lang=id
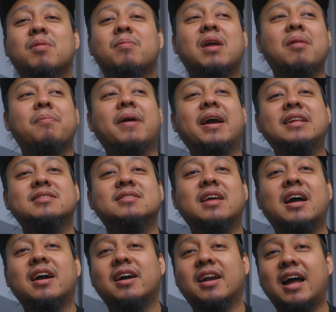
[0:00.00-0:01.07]
beberapa
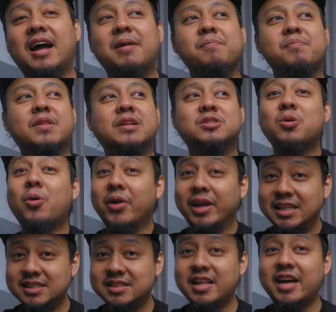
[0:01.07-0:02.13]
Instagram
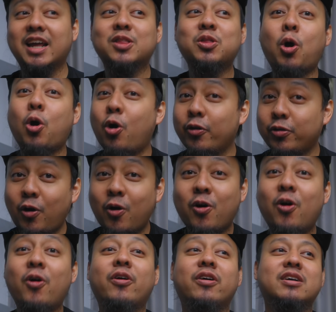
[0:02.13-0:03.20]
stories dari
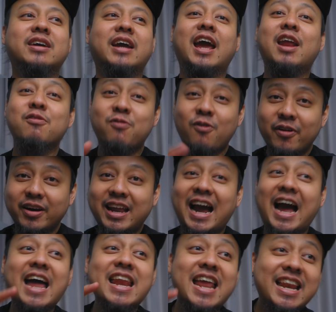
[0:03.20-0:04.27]
toko-toko handphone yang
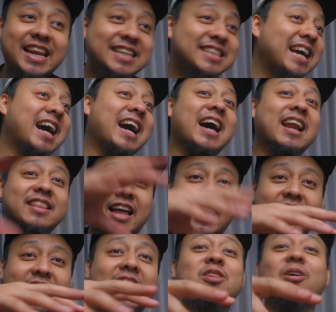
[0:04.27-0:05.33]
ada di
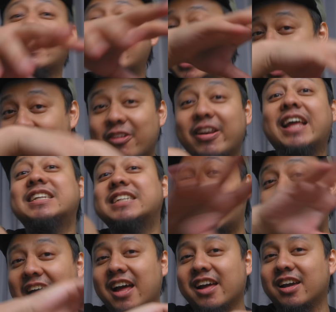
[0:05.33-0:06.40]
Jakarta atau ada di
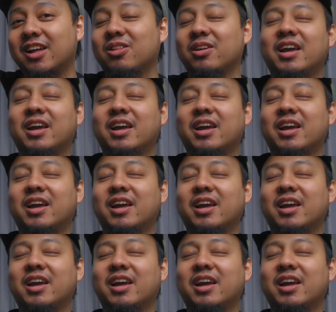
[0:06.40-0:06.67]
Indonesia lah gitu